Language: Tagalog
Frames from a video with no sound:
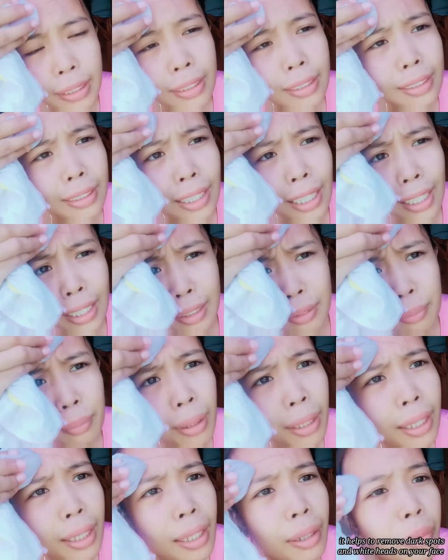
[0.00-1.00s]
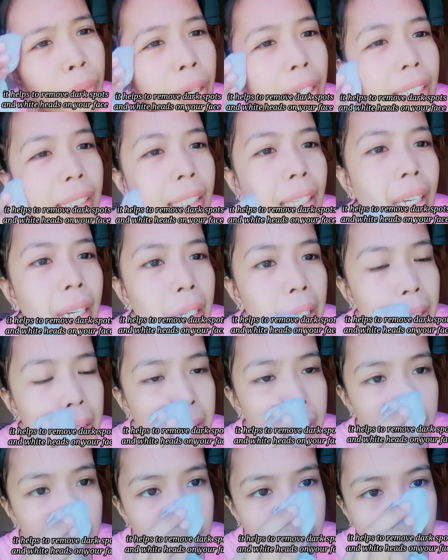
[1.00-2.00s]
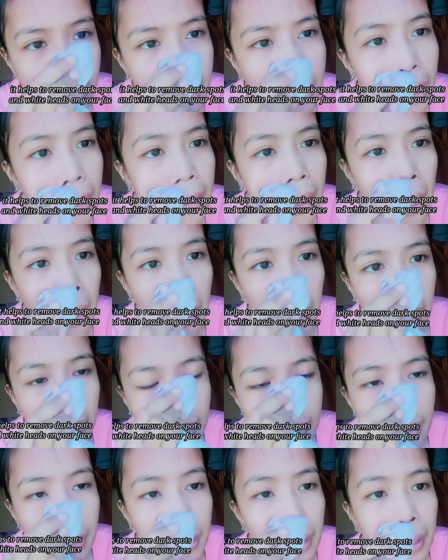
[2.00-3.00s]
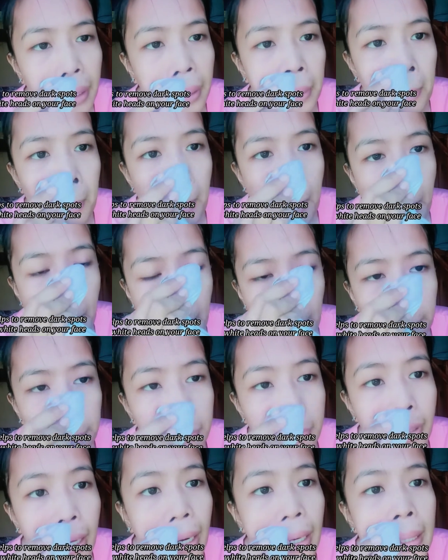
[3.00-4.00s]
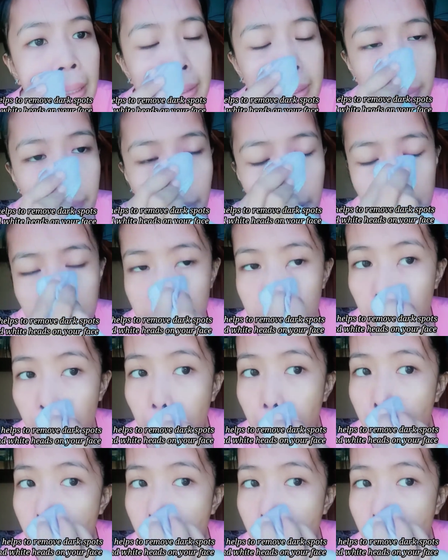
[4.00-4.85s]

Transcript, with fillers: niya at mga whiteheads is natatanggal din dahil sa panyo.